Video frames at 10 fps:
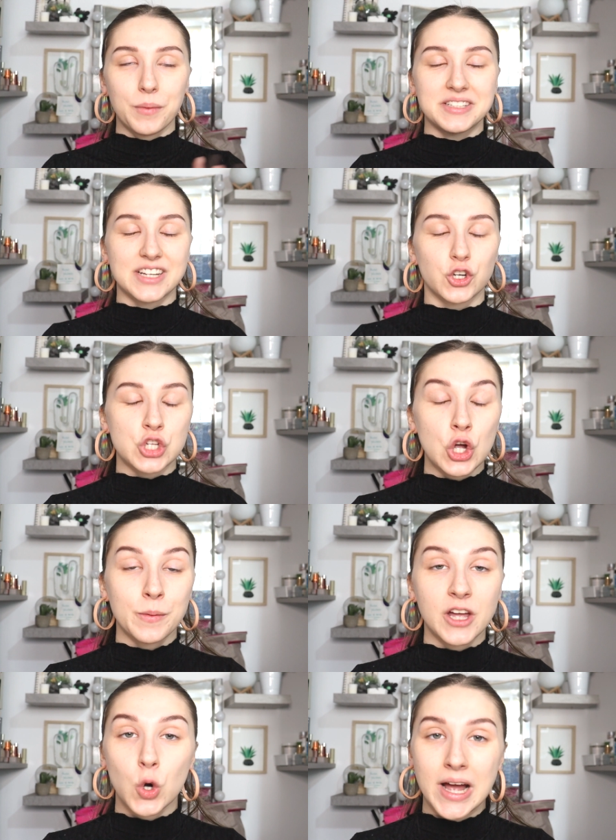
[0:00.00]
Muy bien chicos,
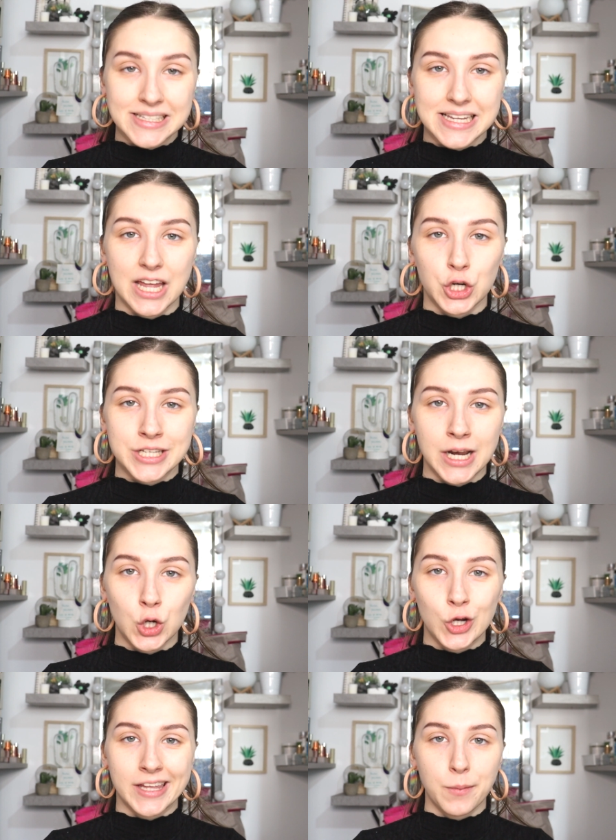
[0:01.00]
hoy vengo a enseñaros
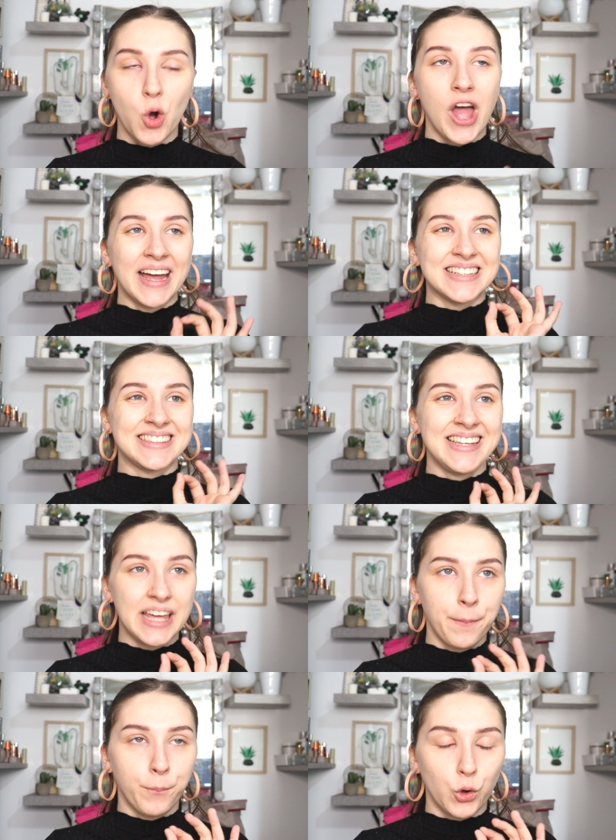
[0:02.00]
algo que llevo
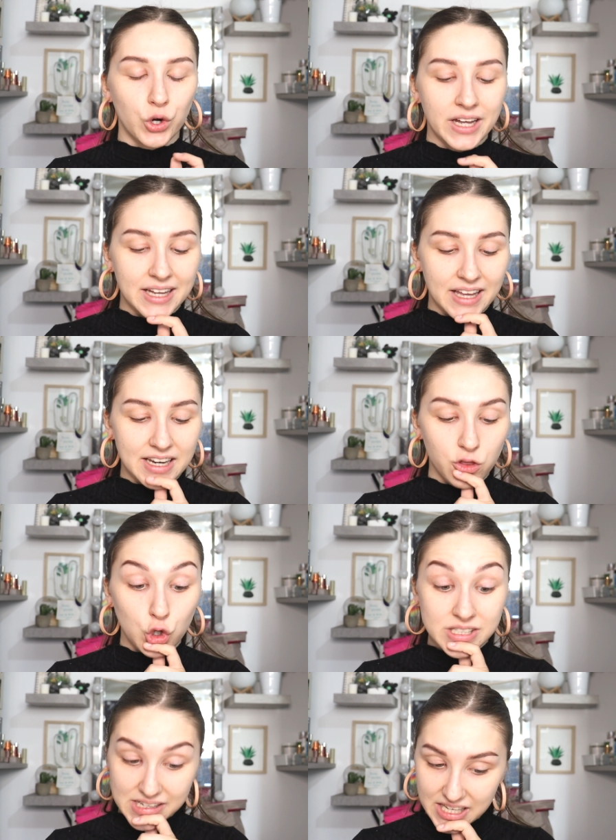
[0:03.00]
tiempo
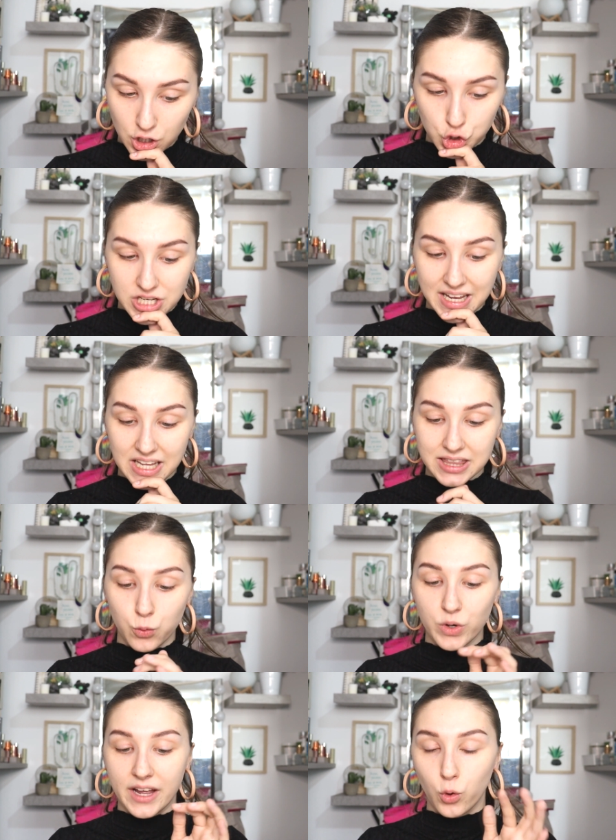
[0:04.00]
queriendo enseñaros y que
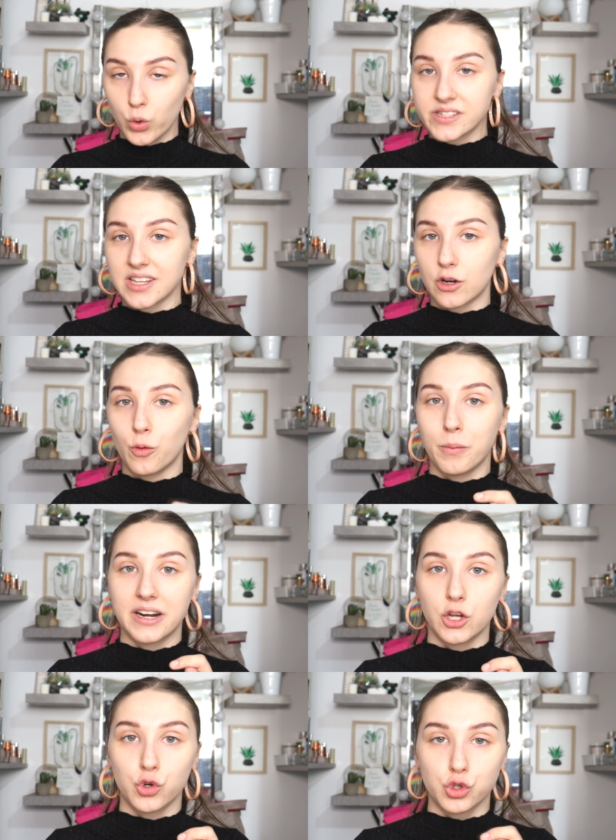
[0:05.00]
hice una encuesta con
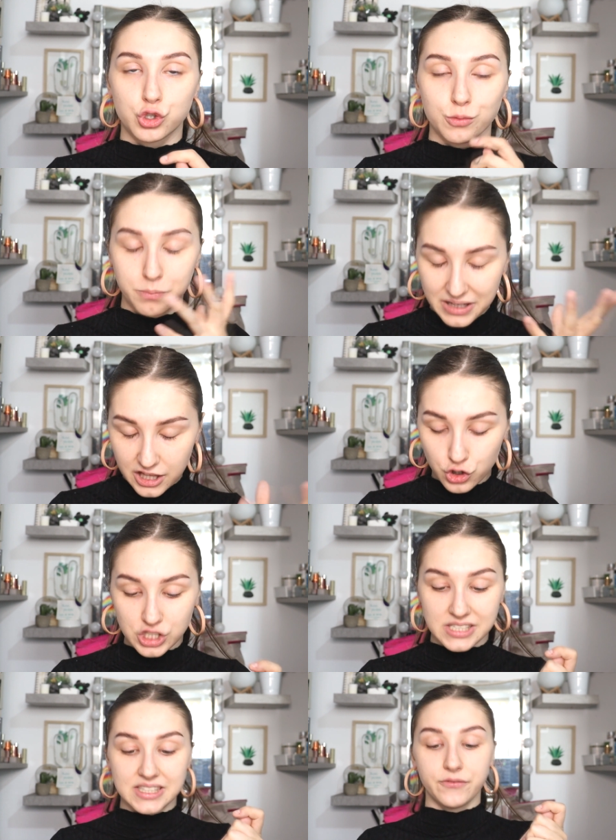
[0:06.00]
varios
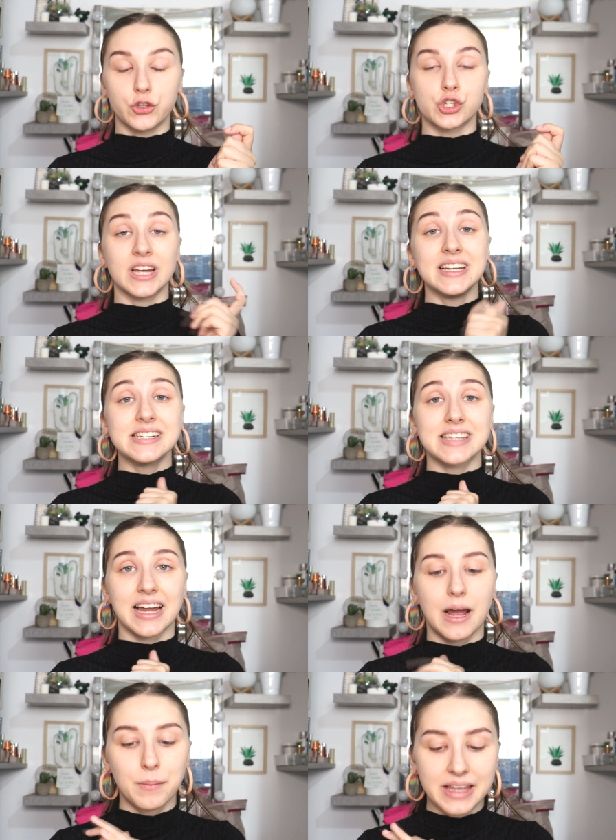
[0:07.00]
vídeos distintos en
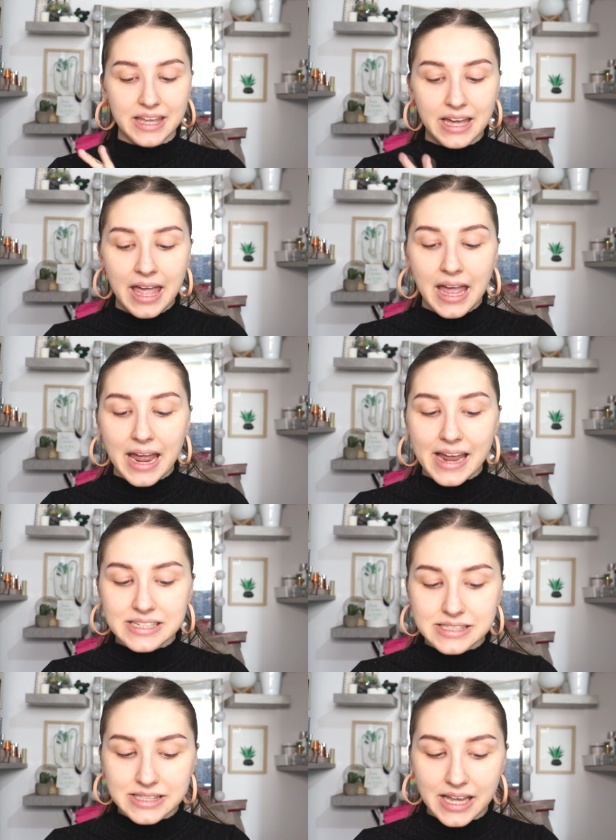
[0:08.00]
Instagram y
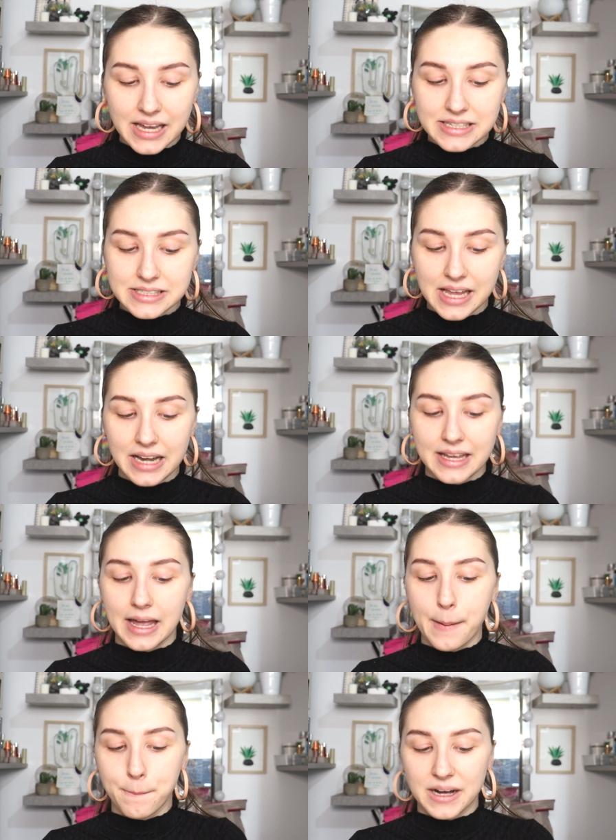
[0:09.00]
este es
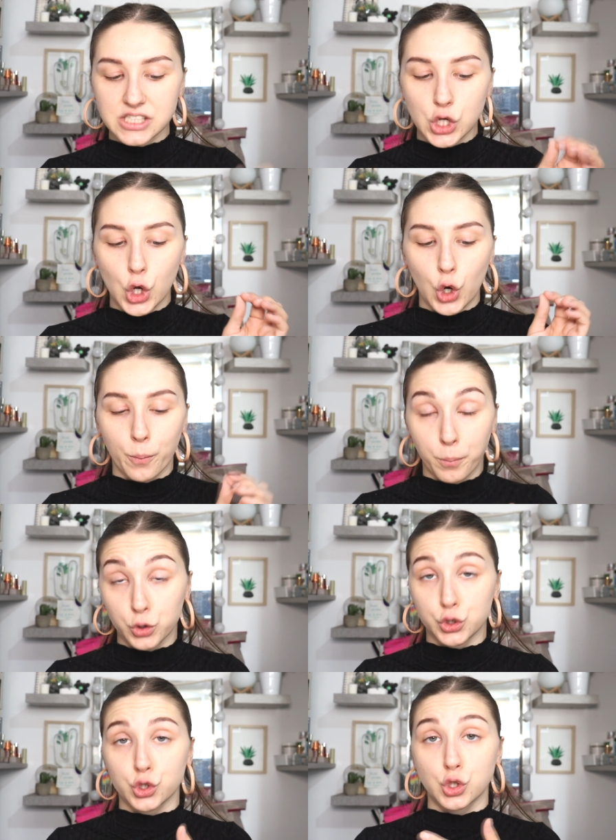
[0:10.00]
el que más
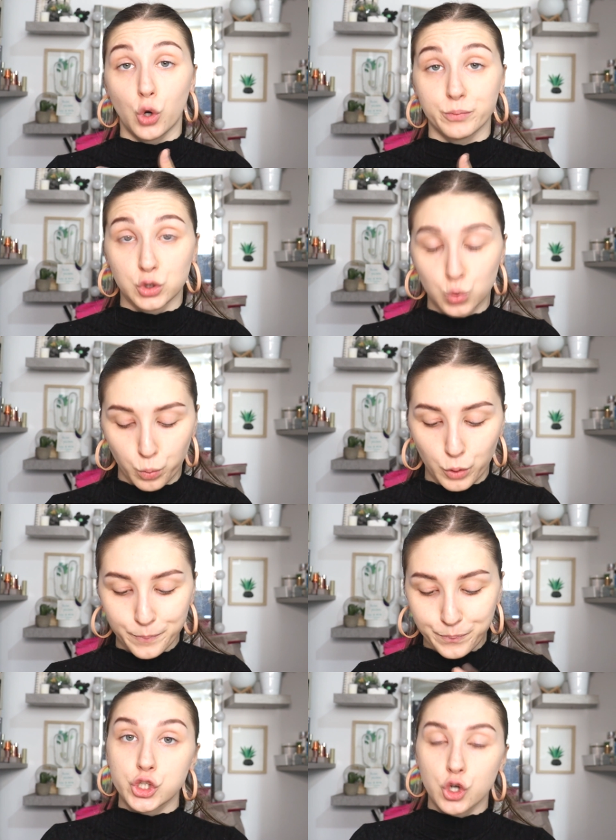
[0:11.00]
votos obtuvo.
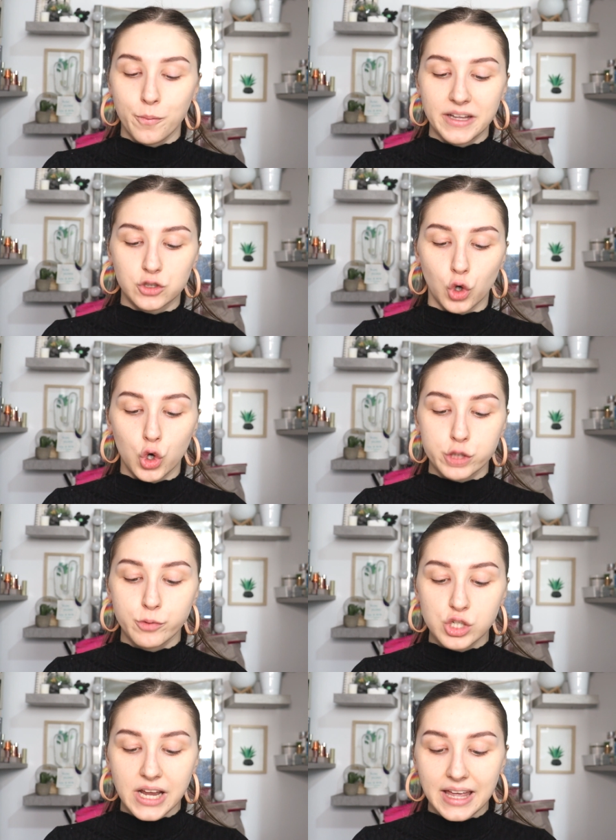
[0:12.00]
Os comento,
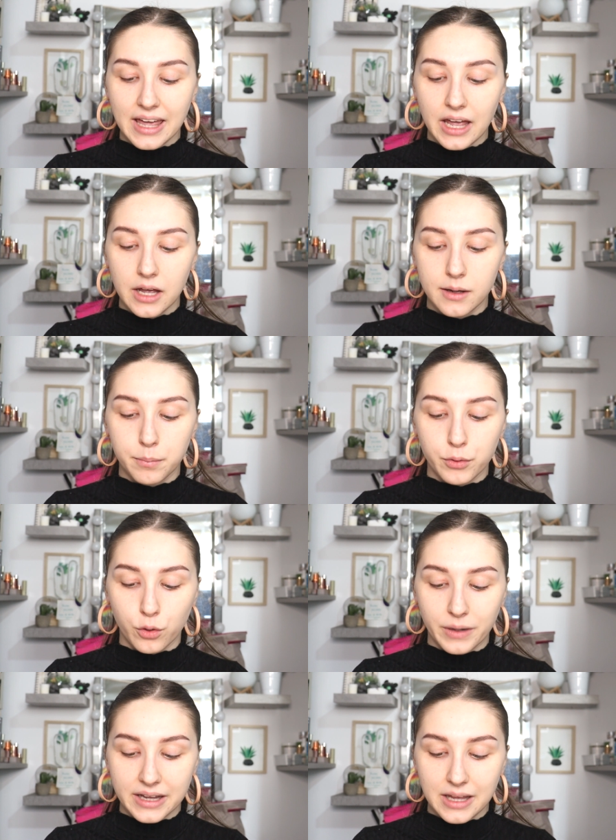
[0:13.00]
os puse que eh,
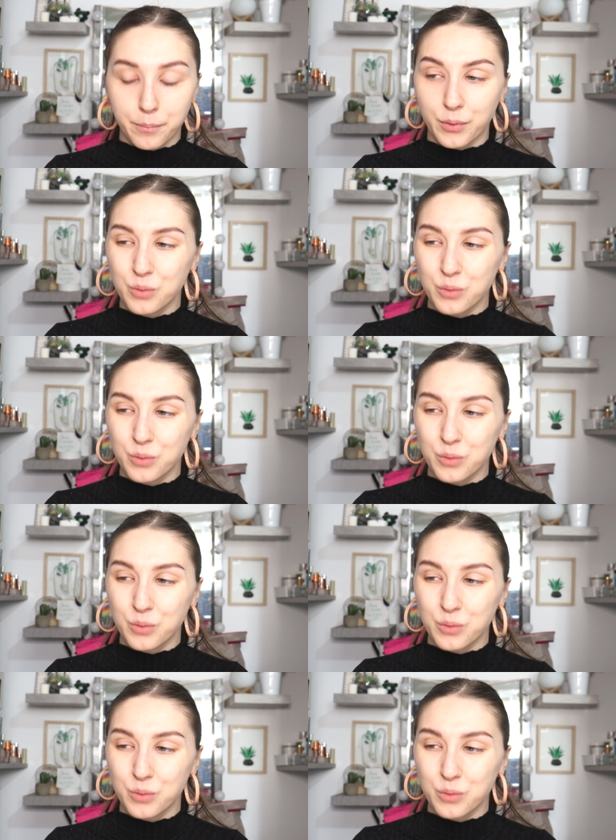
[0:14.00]
probaría,